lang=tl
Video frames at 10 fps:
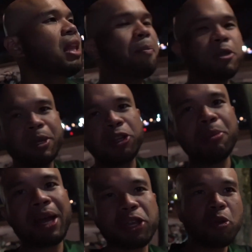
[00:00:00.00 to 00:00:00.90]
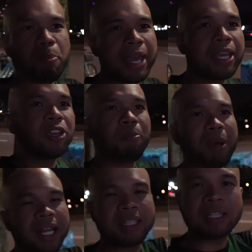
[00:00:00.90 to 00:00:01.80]
Tapos meron yung mga U-bike, yung
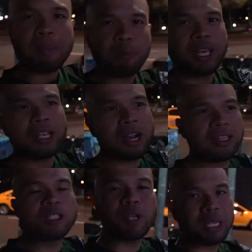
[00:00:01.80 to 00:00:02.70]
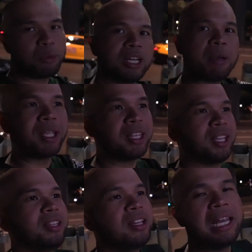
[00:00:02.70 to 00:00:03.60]
para itatap mo yung cart, tapos pwede mo nang gamitin.
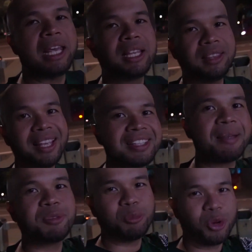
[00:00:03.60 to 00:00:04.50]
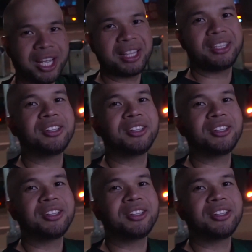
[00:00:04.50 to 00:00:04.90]
Galing. Next time, subukan natin